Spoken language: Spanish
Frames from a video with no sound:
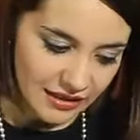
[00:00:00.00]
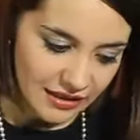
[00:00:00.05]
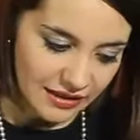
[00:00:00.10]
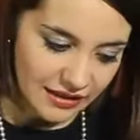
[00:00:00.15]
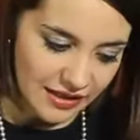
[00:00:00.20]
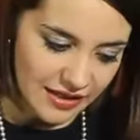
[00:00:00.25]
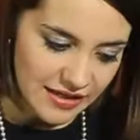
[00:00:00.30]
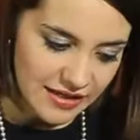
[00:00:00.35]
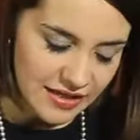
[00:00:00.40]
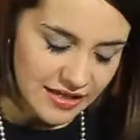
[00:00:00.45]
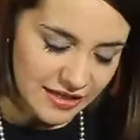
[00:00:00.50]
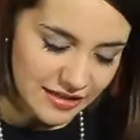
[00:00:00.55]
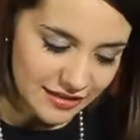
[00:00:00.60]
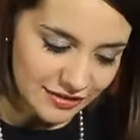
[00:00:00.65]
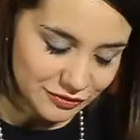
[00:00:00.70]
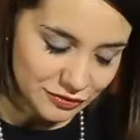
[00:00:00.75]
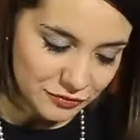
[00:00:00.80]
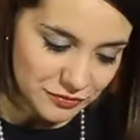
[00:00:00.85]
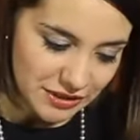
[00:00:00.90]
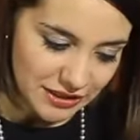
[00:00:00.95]
Leí
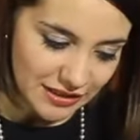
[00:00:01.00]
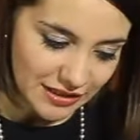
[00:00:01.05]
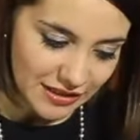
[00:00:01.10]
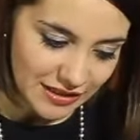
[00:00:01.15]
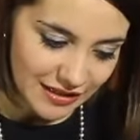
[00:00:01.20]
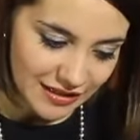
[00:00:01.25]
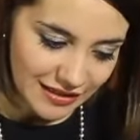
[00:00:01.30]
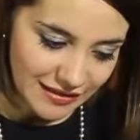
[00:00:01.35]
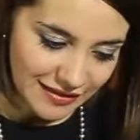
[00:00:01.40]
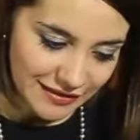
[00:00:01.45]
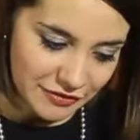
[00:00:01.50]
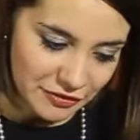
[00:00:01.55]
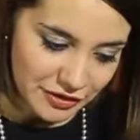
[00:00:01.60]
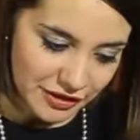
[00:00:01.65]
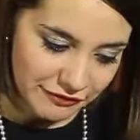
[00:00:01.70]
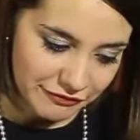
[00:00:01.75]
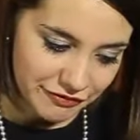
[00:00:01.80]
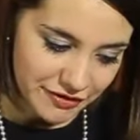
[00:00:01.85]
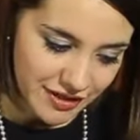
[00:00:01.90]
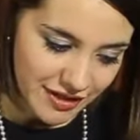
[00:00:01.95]
sobre la,
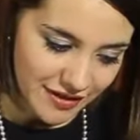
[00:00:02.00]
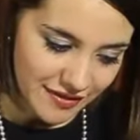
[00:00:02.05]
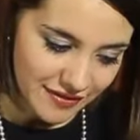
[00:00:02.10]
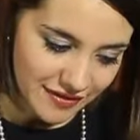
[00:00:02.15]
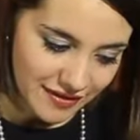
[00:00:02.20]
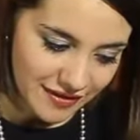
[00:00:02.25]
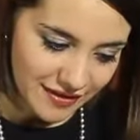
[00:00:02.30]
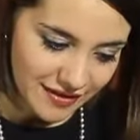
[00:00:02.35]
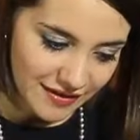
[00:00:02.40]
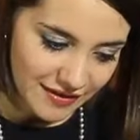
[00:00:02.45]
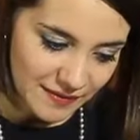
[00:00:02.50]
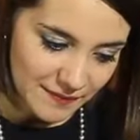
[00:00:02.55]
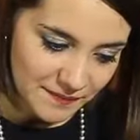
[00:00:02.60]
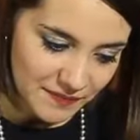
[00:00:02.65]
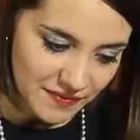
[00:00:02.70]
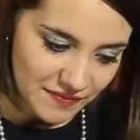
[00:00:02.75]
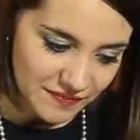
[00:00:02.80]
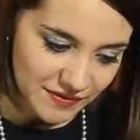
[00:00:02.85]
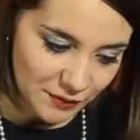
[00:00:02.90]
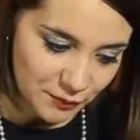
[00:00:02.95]
biografía de,
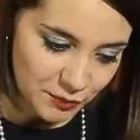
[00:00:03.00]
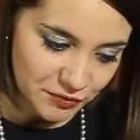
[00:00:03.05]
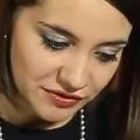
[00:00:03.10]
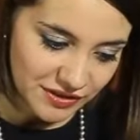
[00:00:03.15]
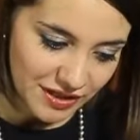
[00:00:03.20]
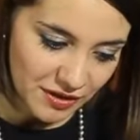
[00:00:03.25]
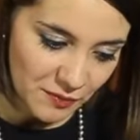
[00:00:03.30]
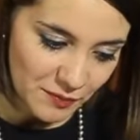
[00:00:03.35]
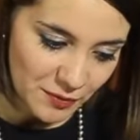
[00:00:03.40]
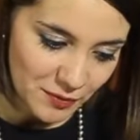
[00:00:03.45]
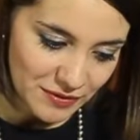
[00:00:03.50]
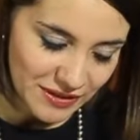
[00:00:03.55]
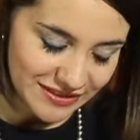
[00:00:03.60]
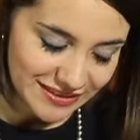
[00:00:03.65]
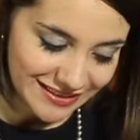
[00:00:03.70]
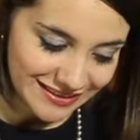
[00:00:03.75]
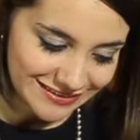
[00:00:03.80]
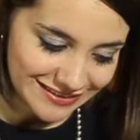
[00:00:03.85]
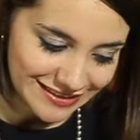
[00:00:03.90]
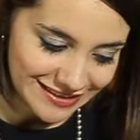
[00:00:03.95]
de, Gustavo
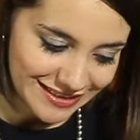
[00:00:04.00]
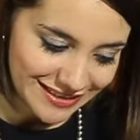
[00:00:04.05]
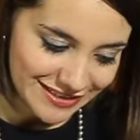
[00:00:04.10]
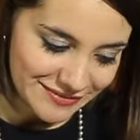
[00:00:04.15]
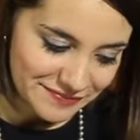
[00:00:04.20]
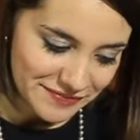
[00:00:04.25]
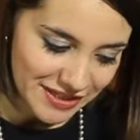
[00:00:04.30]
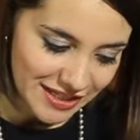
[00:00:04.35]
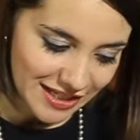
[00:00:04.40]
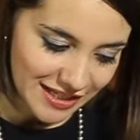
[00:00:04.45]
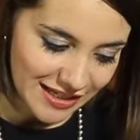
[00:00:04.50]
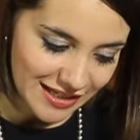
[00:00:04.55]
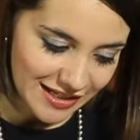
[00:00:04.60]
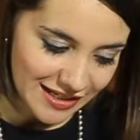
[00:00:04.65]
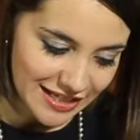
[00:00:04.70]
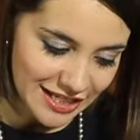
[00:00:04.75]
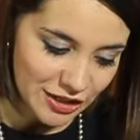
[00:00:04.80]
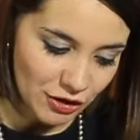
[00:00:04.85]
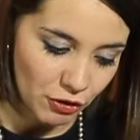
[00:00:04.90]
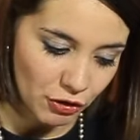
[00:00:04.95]
Poblete Catalán que
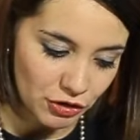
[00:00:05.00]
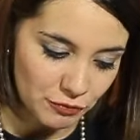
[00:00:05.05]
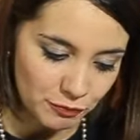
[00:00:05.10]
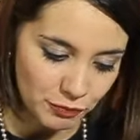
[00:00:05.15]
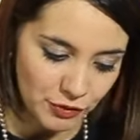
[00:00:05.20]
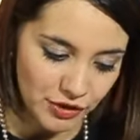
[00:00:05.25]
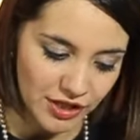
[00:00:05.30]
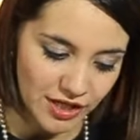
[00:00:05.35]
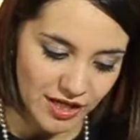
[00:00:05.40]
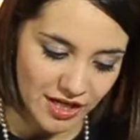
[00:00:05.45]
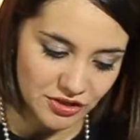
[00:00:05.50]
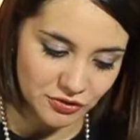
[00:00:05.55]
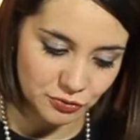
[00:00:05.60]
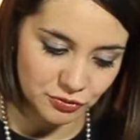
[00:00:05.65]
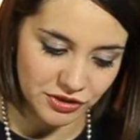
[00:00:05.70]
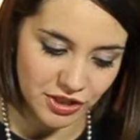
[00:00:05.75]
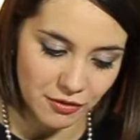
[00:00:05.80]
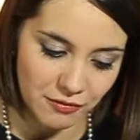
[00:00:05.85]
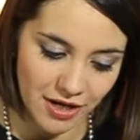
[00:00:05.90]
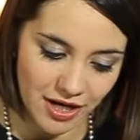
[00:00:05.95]
él incorpora a
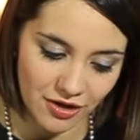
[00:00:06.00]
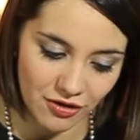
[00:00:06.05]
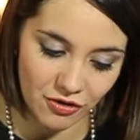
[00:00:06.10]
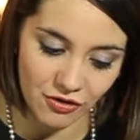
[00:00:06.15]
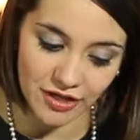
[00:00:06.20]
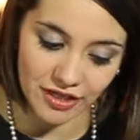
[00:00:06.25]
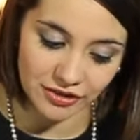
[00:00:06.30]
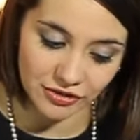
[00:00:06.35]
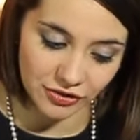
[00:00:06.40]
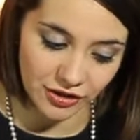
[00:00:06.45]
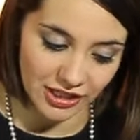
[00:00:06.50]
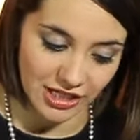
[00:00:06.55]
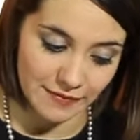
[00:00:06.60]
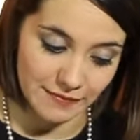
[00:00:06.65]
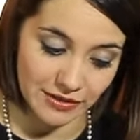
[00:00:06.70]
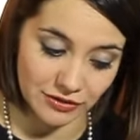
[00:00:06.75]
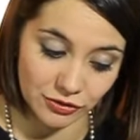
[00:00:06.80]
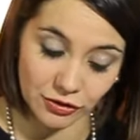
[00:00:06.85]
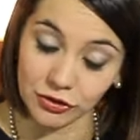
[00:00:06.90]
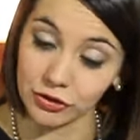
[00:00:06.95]
su trabajo estos
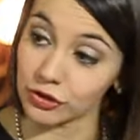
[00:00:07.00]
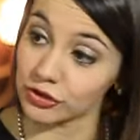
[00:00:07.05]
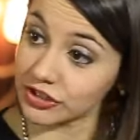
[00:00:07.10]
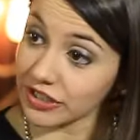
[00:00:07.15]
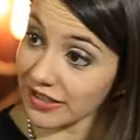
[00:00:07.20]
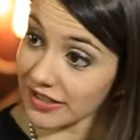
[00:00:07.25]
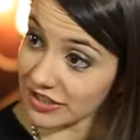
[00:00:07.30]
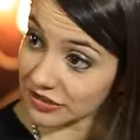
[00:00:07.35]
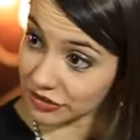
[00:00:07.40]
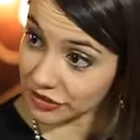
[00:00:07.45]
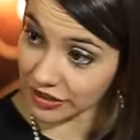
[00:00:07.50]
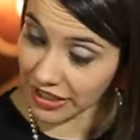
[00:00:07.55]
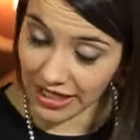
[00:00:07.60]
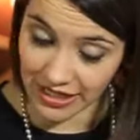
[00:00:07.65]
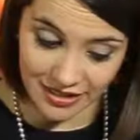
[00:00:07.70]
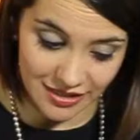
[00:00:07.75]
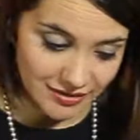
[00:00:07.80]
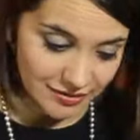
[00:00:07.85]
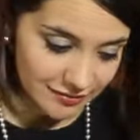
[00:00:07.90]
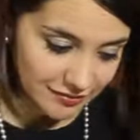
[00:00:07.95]
elementos no
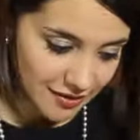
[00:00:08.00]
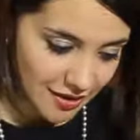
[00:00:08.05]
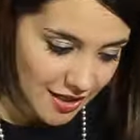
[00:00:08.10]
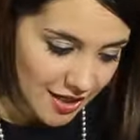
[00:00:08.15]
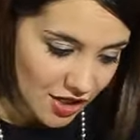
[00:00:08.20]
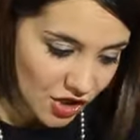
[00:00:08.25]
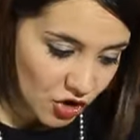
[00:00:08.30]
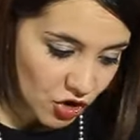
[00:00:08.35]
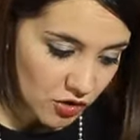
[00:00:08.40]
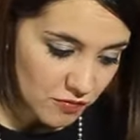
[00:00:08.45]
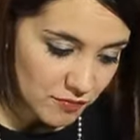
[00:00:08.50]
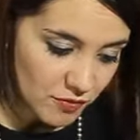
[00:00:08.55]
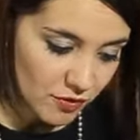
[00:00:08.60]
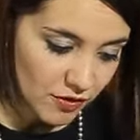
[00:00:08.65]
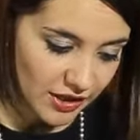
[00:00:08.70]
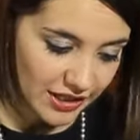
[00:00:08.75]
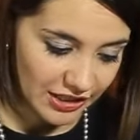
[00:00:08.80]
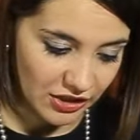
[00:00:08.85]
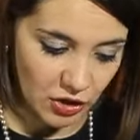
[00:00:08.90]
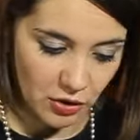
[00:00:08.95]
tradicionales
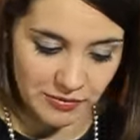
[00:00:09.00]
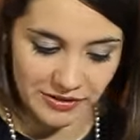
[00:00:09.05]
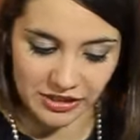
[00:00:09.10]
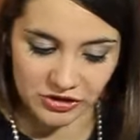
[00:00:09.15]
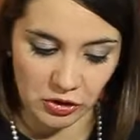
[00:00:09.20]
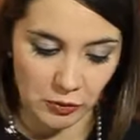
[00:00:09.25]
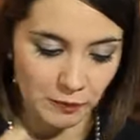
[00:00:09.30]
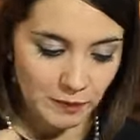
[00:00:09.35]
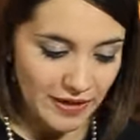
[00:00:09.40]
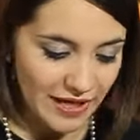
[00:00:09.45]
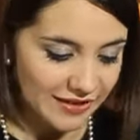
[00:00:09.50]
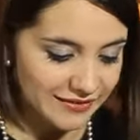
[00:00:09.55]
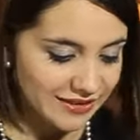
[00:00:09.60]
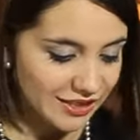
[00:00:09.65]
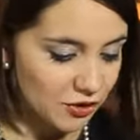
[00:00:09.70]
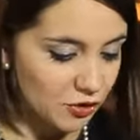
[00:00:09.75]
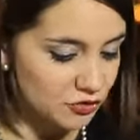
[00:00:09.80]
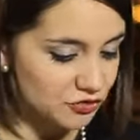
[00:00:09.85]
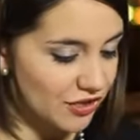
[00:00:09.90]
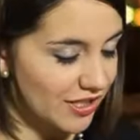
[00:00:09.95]
como eh, los objetos
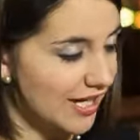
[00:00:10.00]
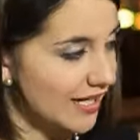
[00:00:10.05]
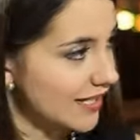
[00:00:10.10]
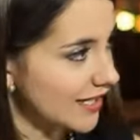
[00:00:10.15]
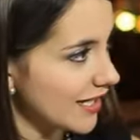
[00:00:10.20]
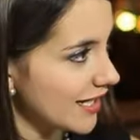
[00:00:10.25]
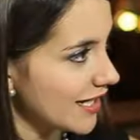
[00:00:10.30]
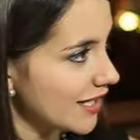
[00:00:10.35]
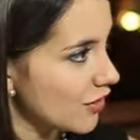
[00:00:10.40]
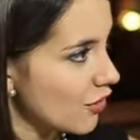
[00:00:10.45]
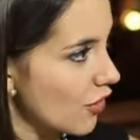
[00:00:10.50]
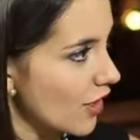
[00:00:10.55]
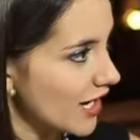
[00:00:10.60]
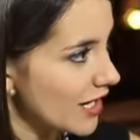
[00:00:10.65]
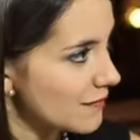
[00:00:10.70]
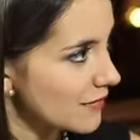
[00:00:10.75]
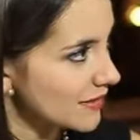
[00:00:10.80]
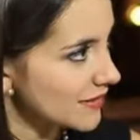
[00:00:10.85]
plásticos, el acrílico, el